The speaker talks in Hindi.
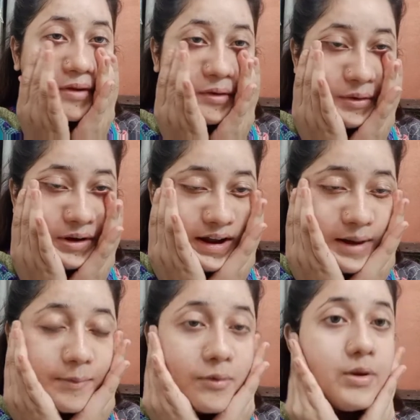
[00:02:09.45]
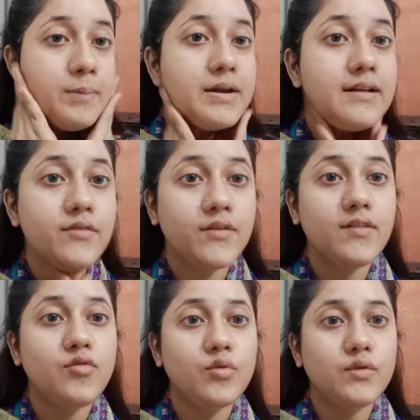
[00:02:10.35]
और आलमंड ऑयल मैंने इस वजह
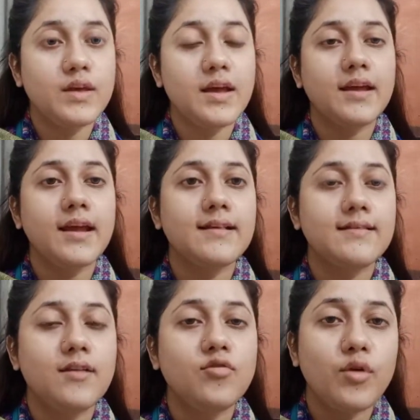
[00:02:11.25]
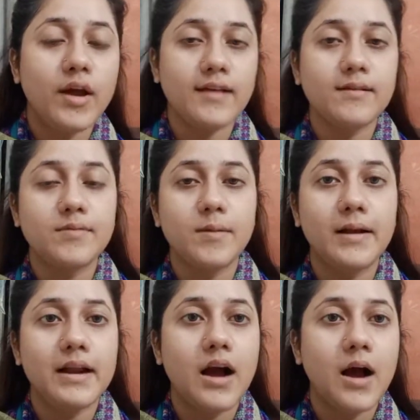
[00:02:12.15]
से चूज़ किया है कि इससे जो है सबसे
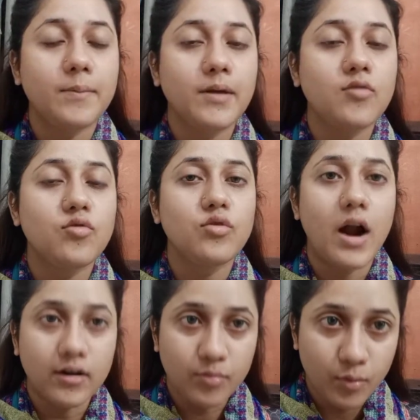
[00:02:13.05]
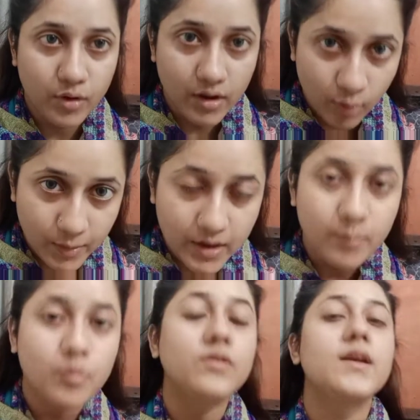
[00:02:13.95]
पहले आपके जो डार्क स्पॉट हैं वो भी कम
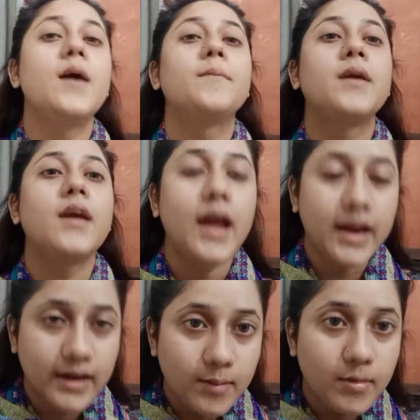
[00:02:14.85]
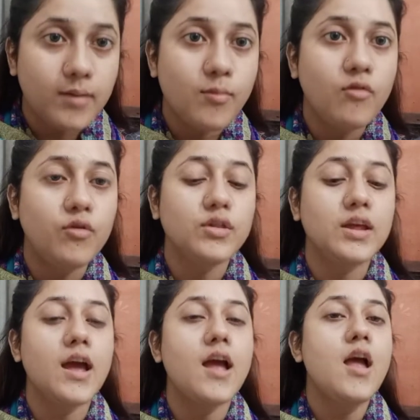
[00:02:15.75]
होते हैं आपकी एक्नी भी रिमूव होती है